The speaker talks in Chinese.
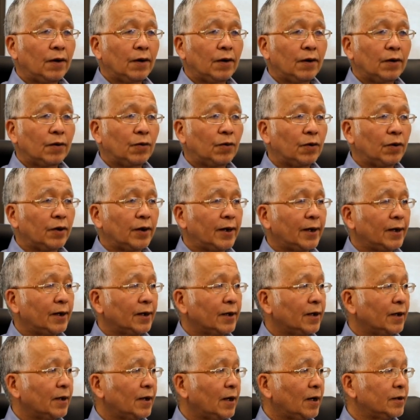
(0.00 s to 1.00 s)
我来
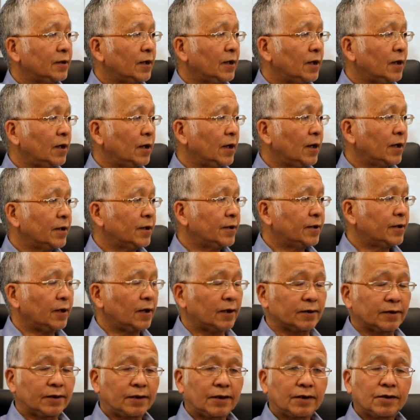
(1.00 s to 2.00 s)
给大家来讲
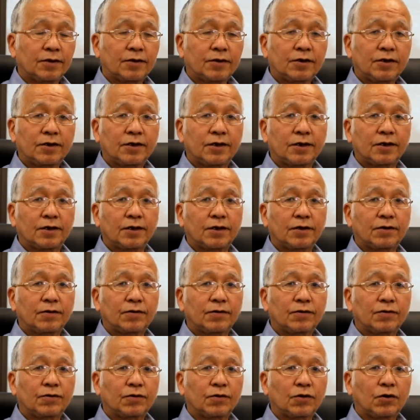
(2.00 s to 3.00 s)
这个事情呢，就是
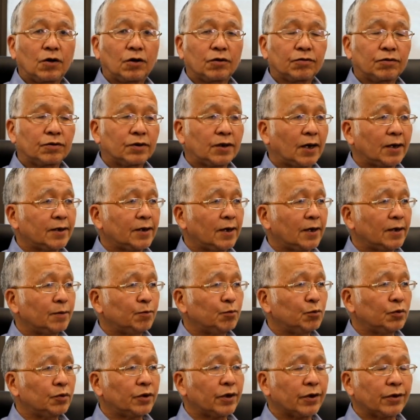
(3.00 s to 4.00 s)
说告诉大家
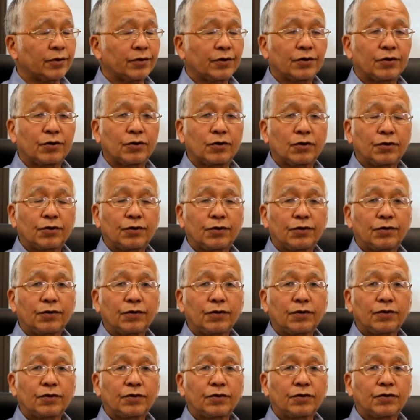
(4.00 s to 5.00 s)
目前的
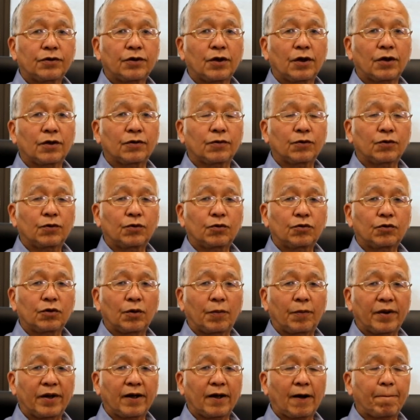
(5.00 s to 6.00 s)
市场怎么
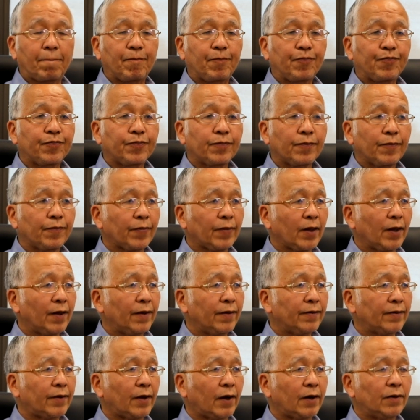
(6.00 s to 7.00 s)
样，
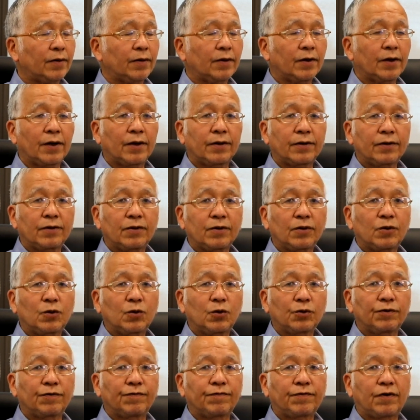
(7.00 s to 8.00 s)
然后呢，用各
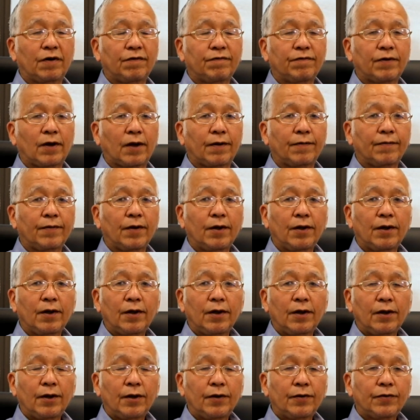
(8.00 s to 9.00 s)
种方法
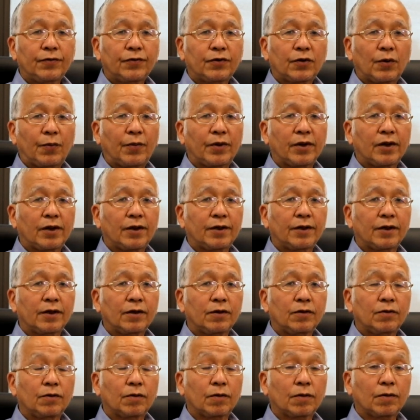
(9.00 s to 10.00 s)
怎么样能
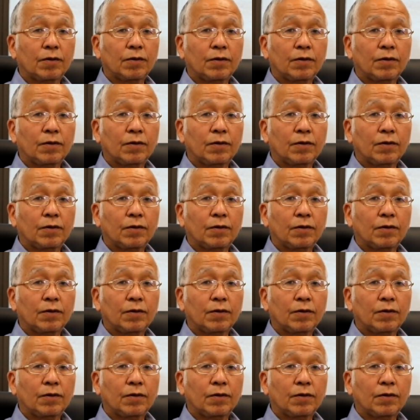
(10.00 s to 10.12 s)
够，